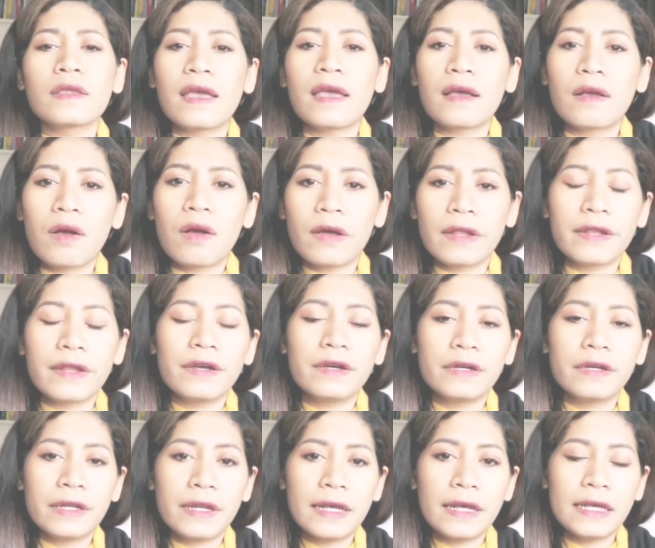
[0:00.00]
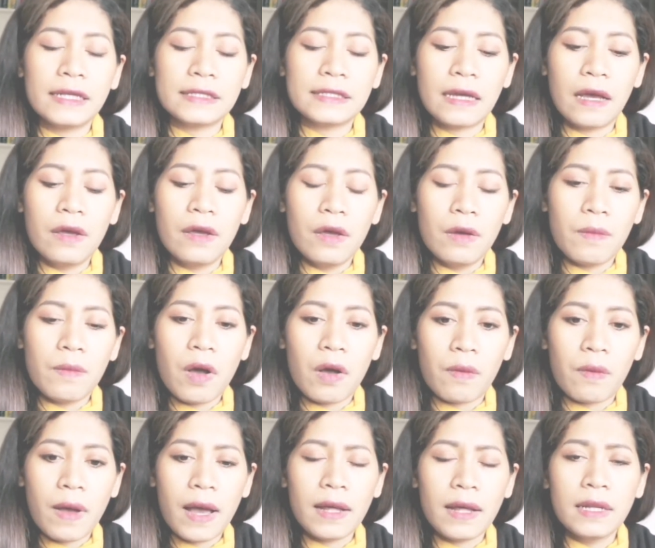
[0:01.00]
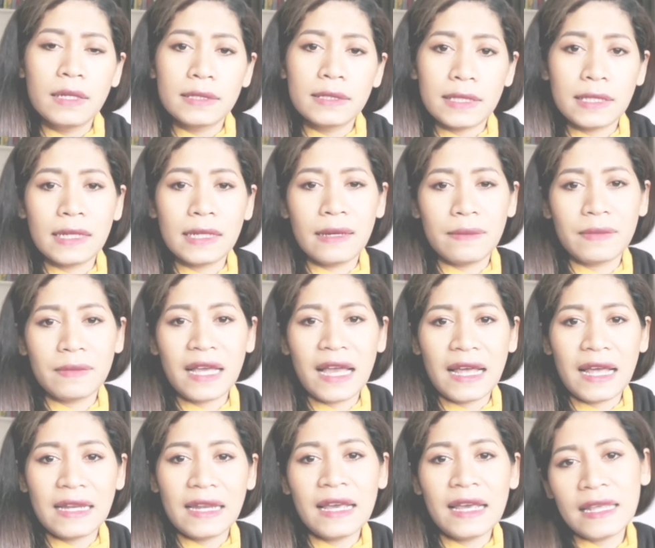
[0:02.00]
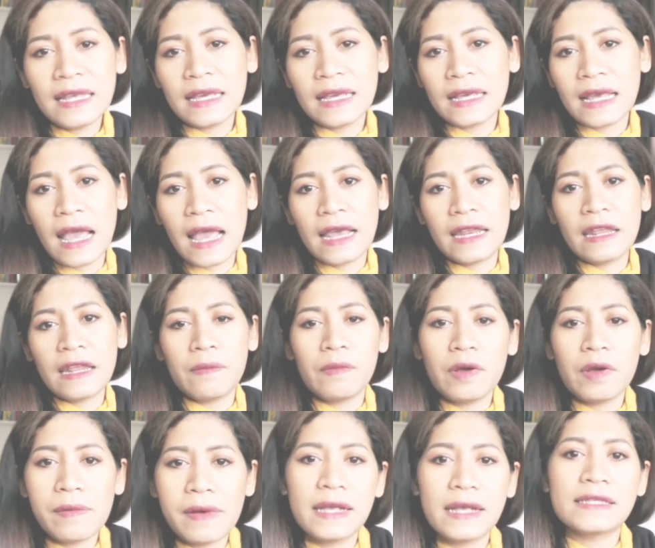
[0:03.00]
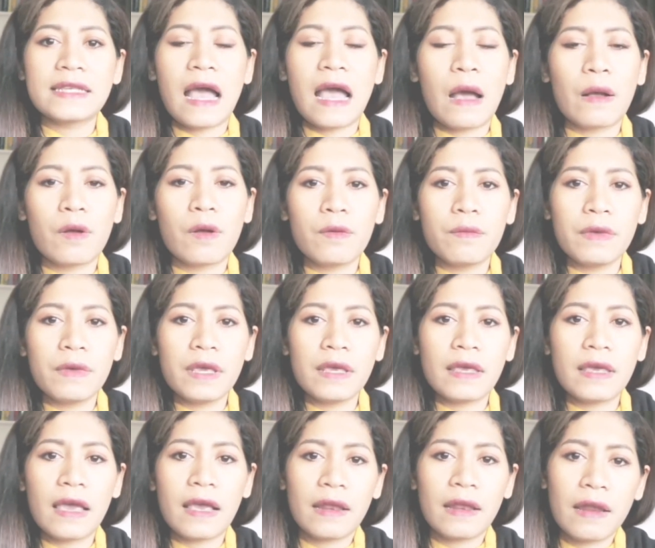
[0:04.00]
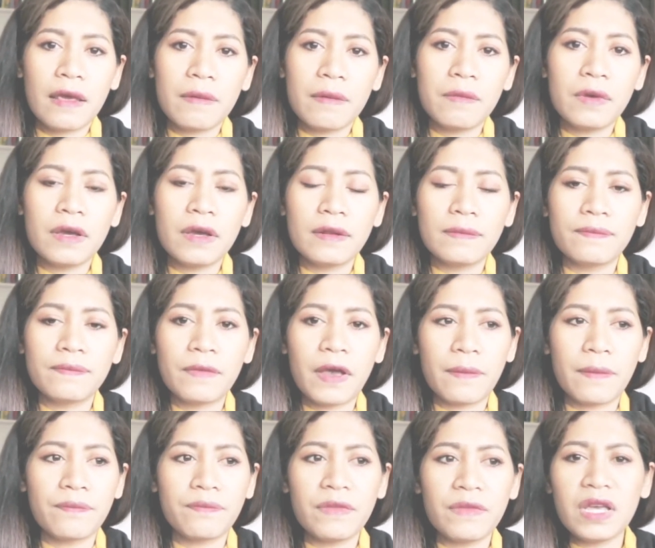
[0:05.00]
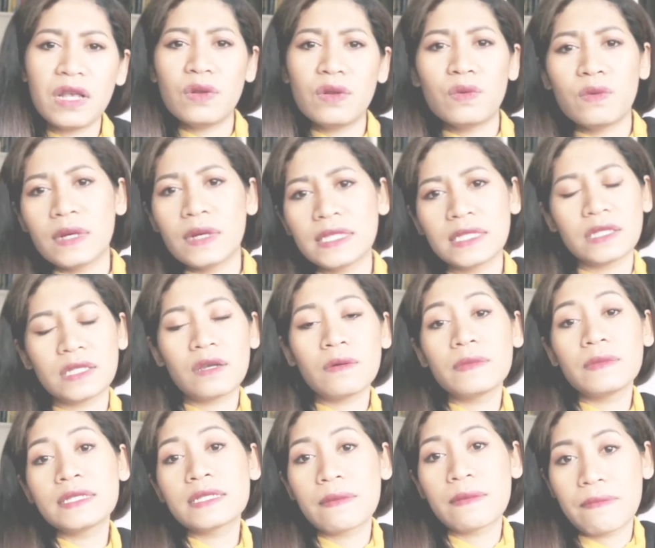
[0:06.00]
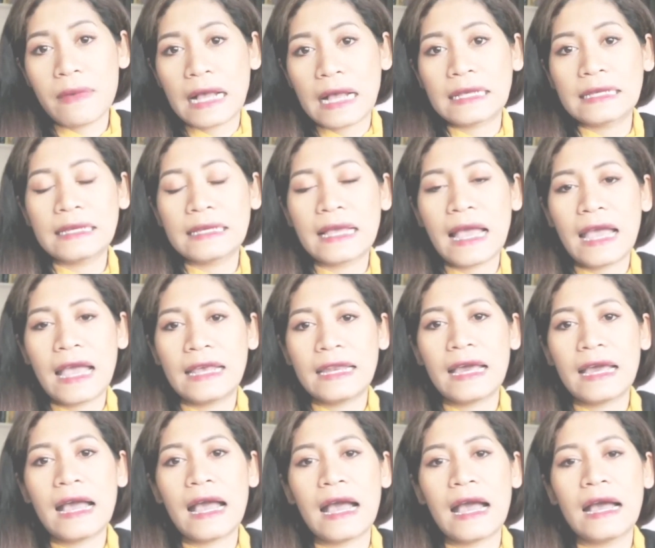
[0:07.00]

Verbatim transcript: แต่ก่อนอื่นที่จะบอกว่าจะทำงานได้ยังไง ในเมื่อภาษาก็ไม่เก่งในเมื่อแบบไม่รู้ว่าจะต้องไปสมัครยังไงนะ